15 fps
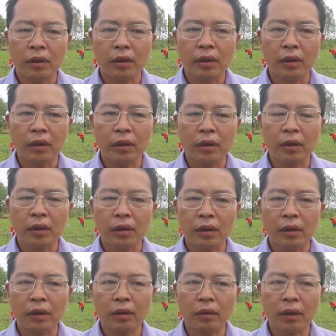à,
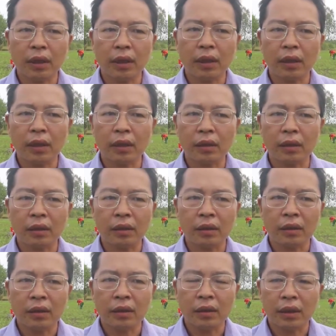cho nên là
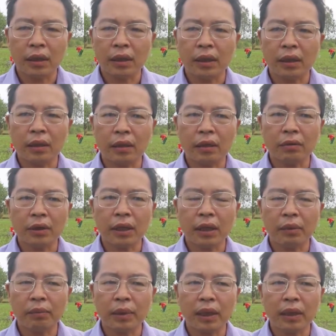cái diện tích đậu
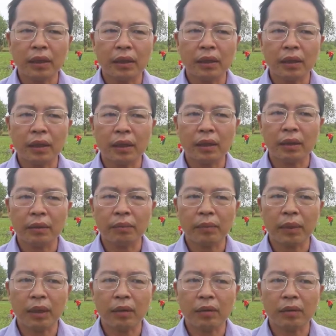xanh năm nay thì
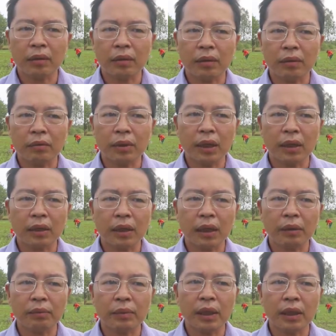bà con nông dân
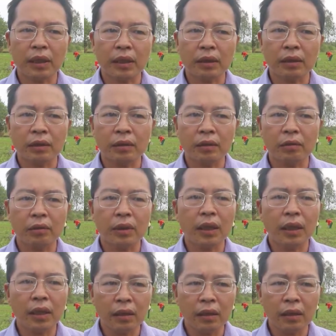xã Minh Tây thì xuống rất